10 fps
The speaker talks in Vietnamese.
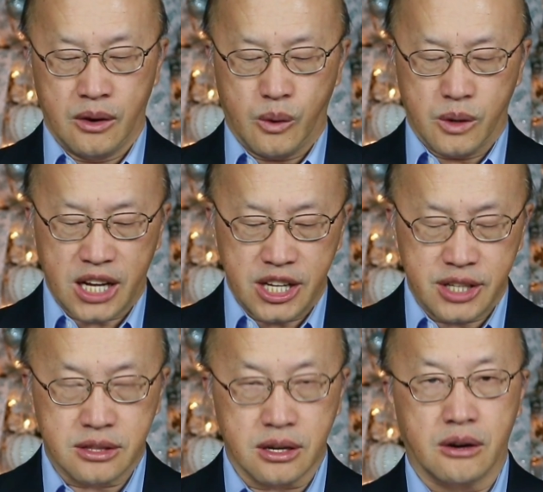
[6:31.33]
ô sai chỉ
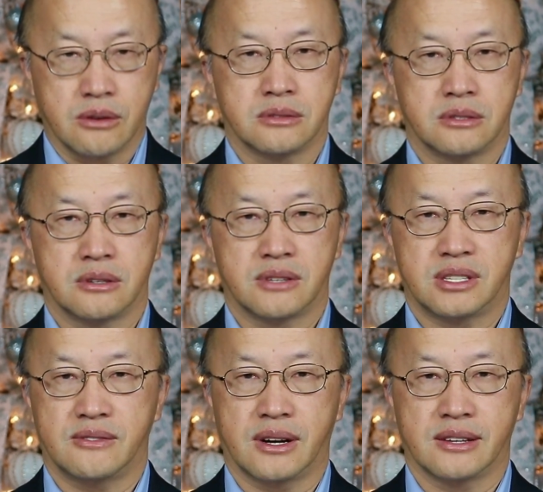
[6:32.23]
tàu
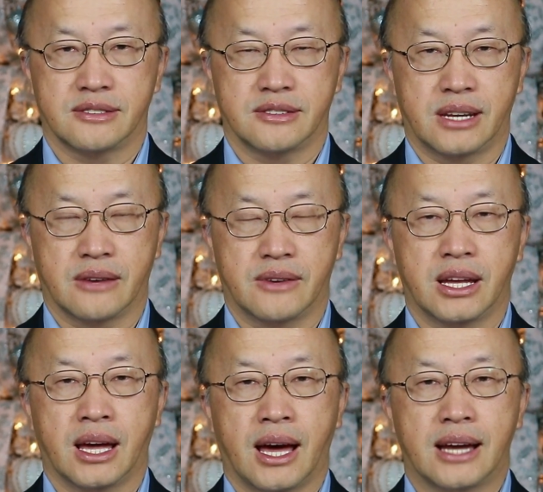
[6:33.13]
văn du David
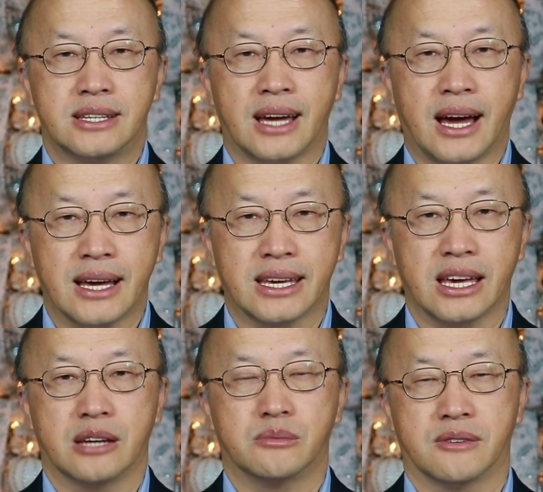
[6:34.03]
hàn thá
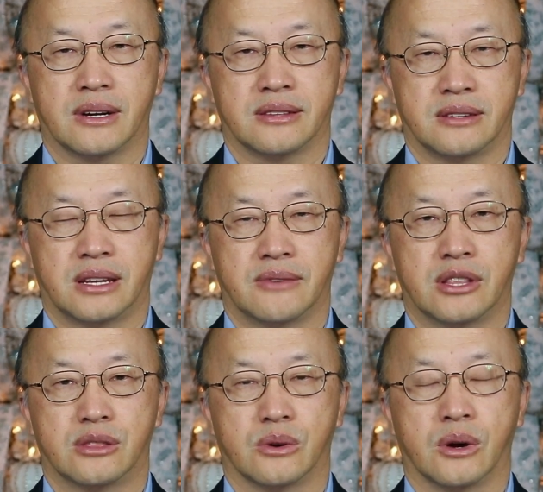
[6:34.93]
kỳ yếu mô văn du David
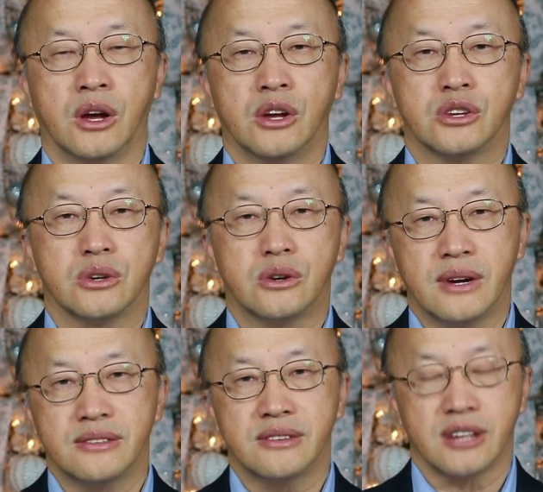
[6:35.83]
tổ số
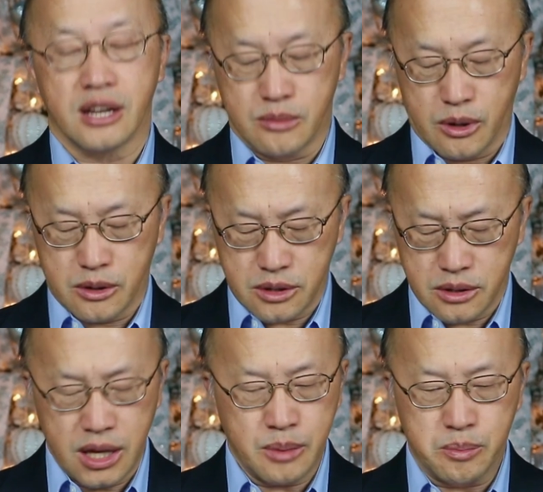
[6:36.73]
văn du Salomon
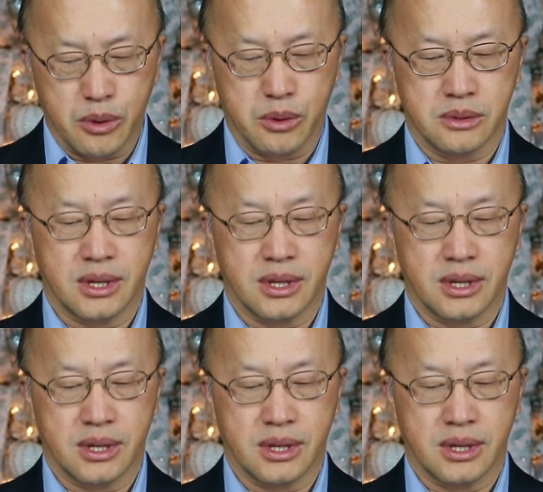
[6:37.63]
tuy nhiên bù